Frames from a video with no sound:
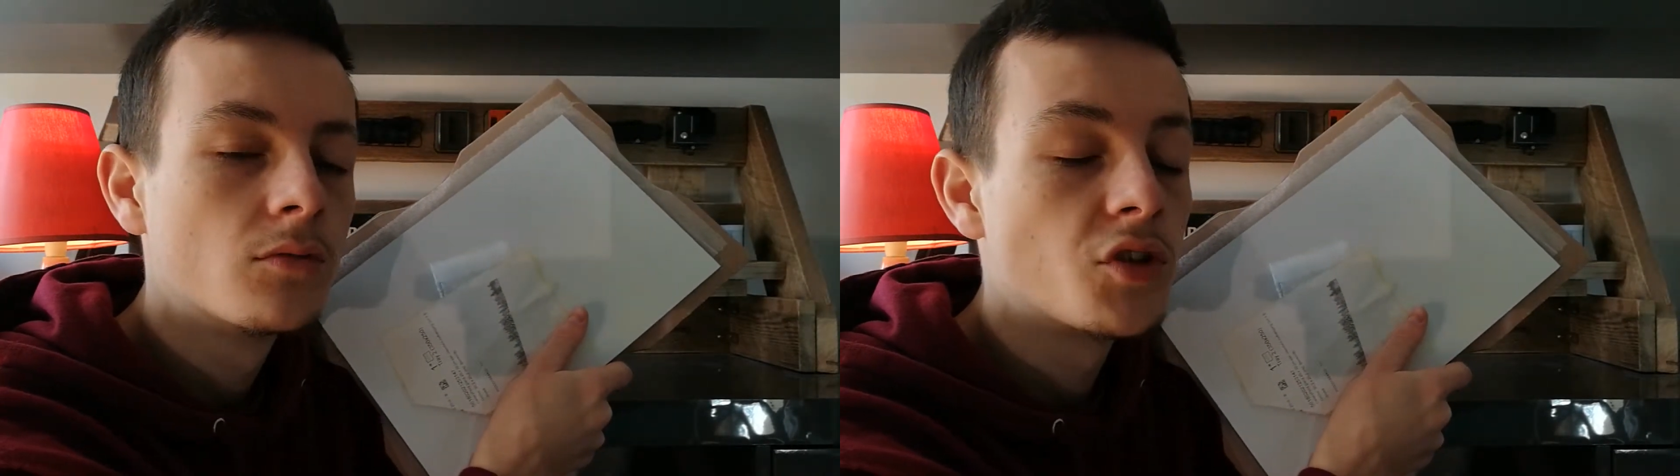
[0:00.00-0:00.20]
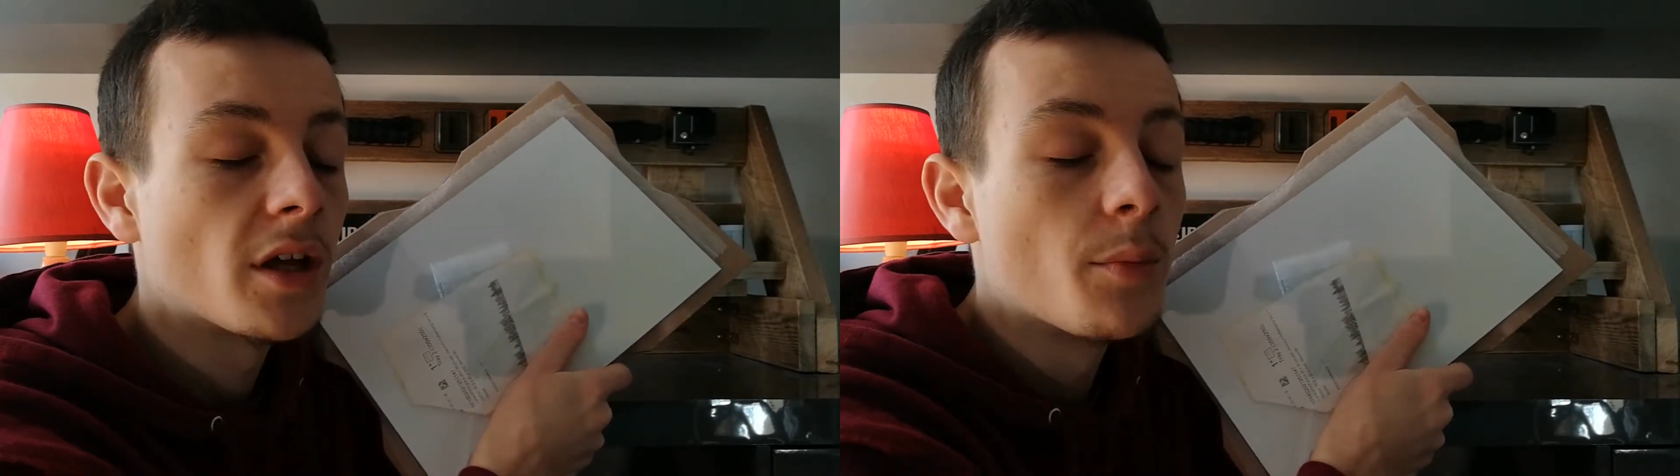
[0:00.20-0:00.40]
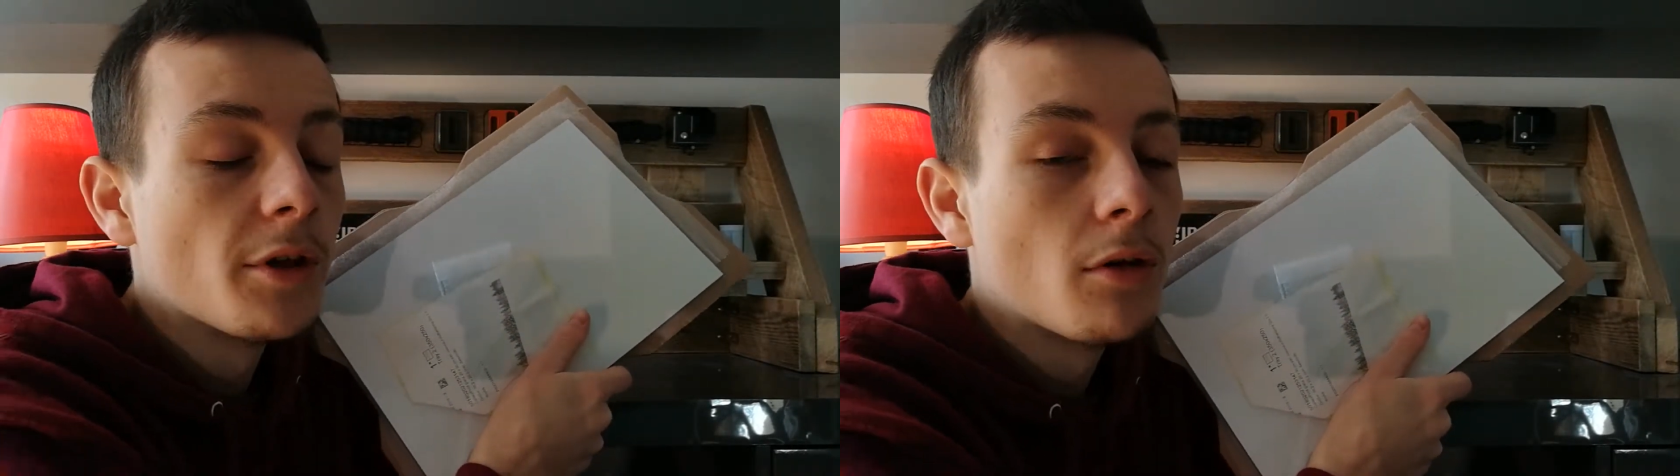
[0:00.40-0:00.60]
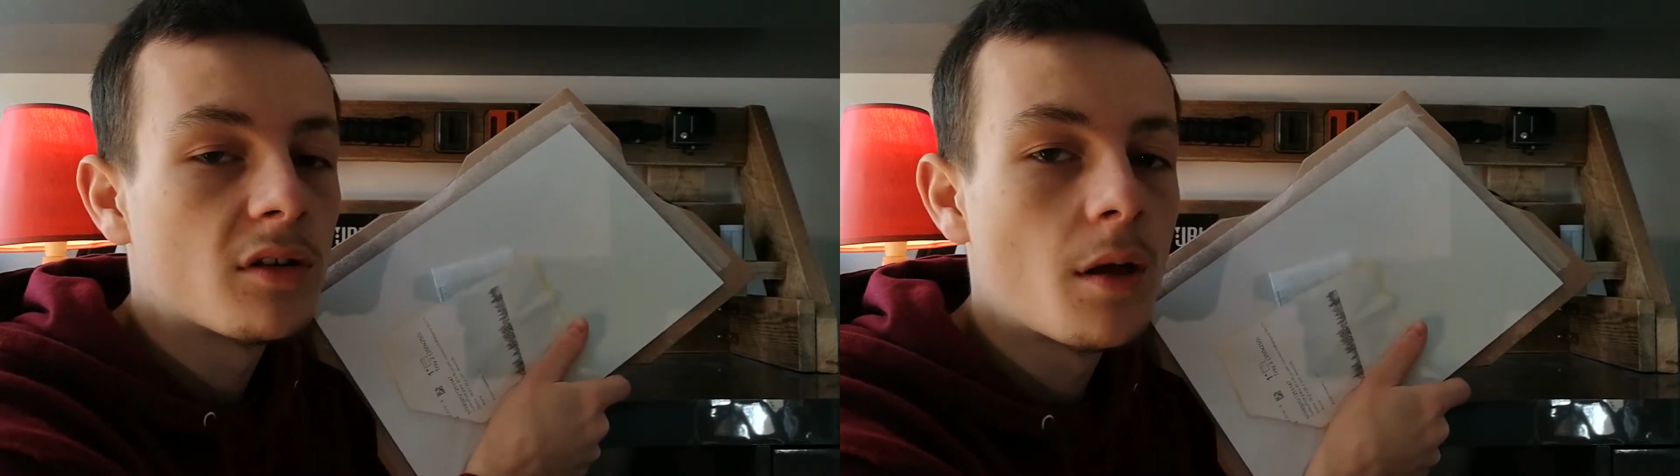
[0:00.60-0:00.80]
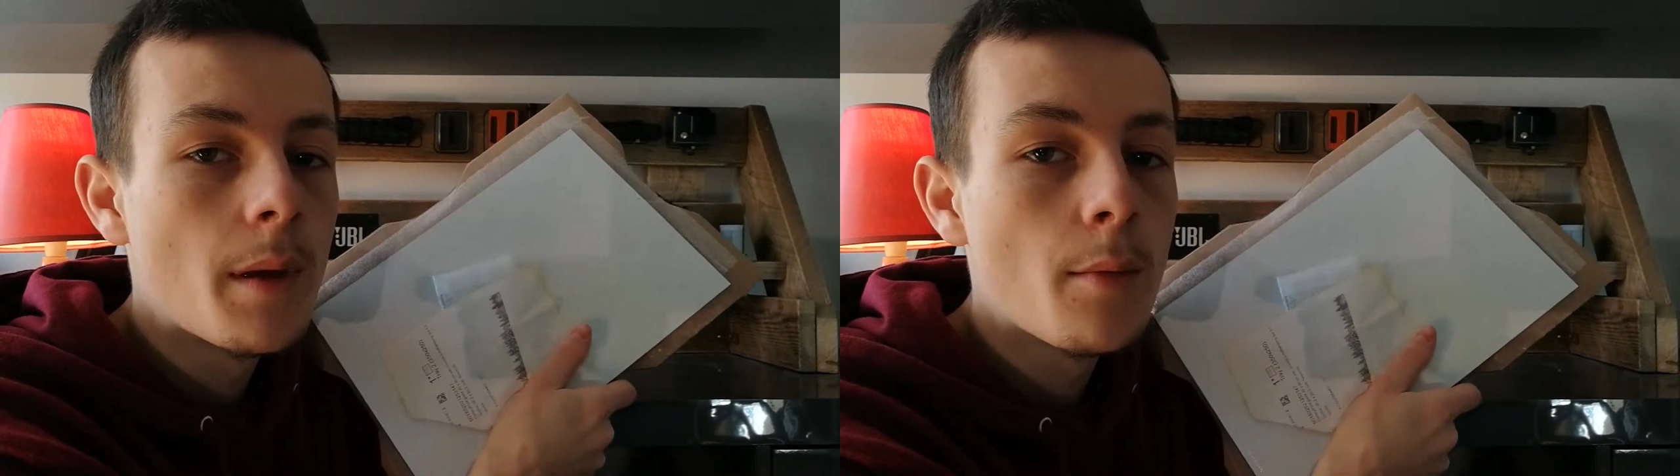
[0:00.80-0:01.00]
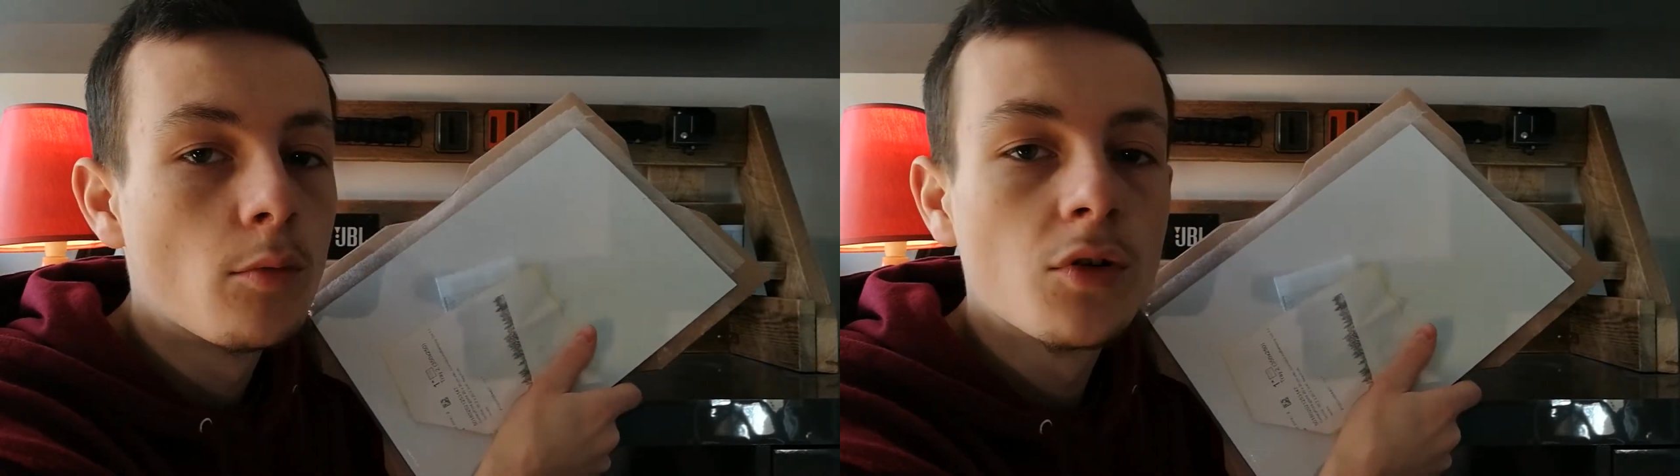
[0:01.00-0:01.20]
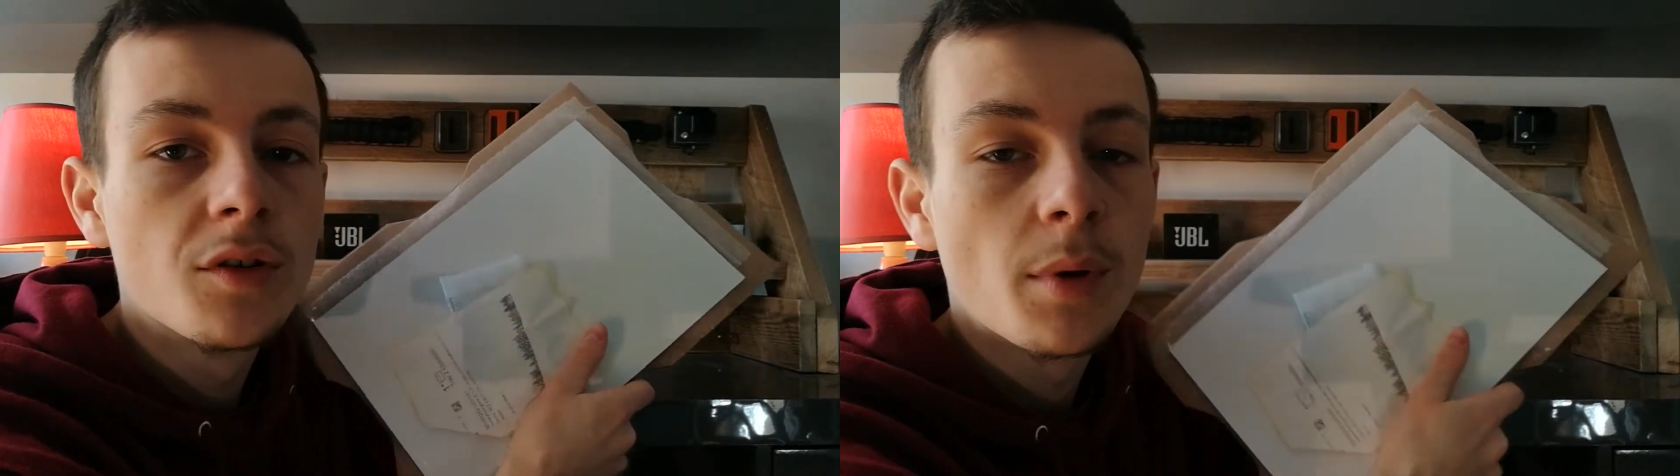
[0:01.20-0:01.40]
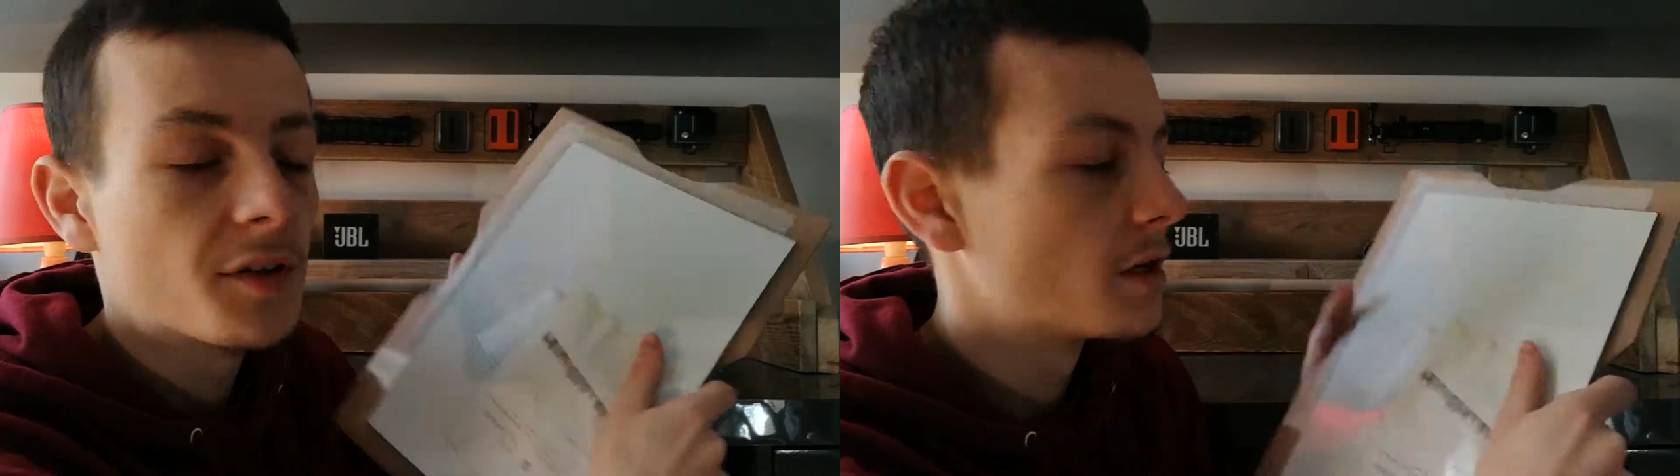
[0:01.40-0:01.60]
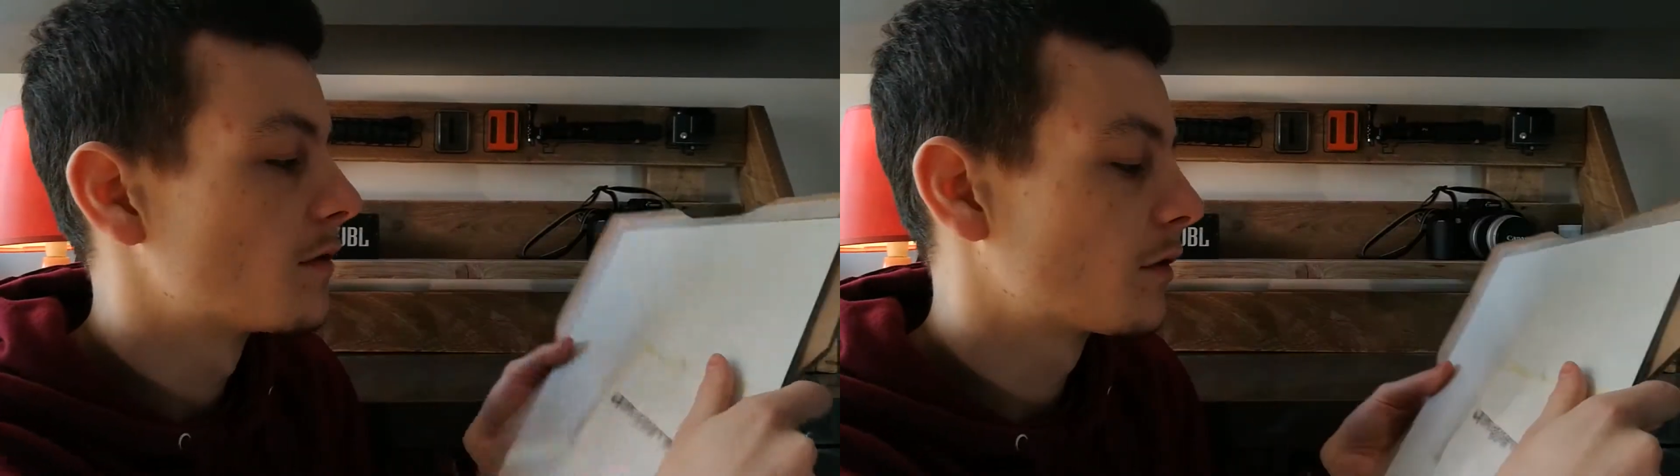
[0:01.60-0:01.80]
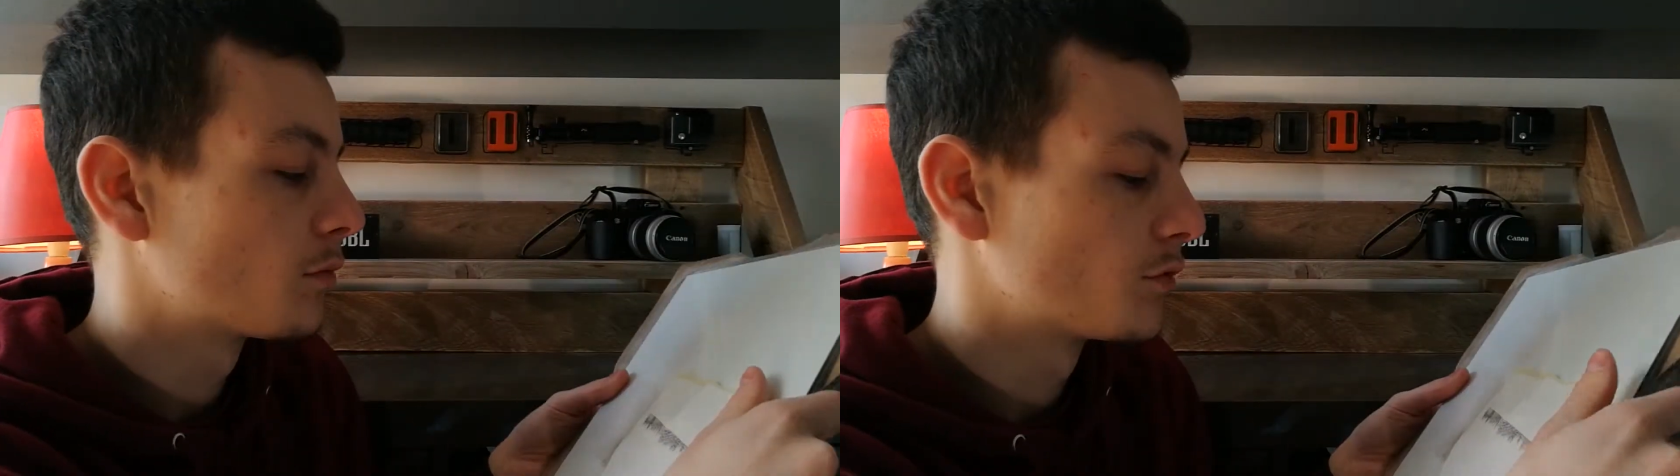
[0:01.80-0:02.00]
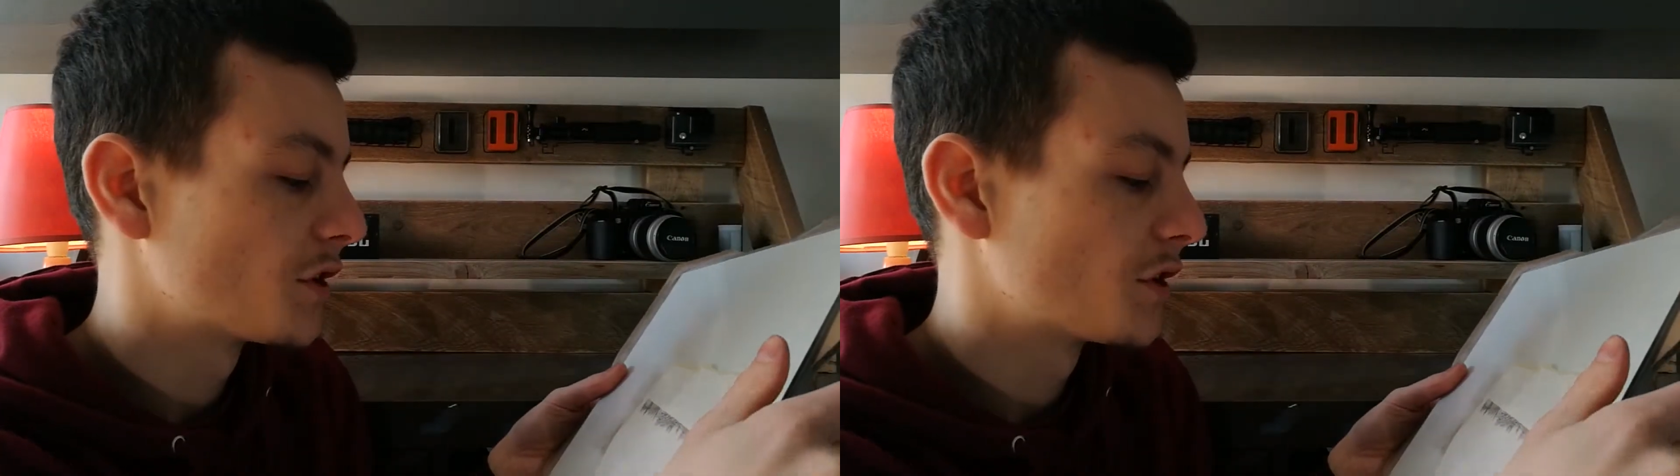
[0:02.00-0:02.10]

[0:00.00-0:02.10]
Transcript: J'ai rien payé quoi, ça a même remboursé une partie de la livraison de mon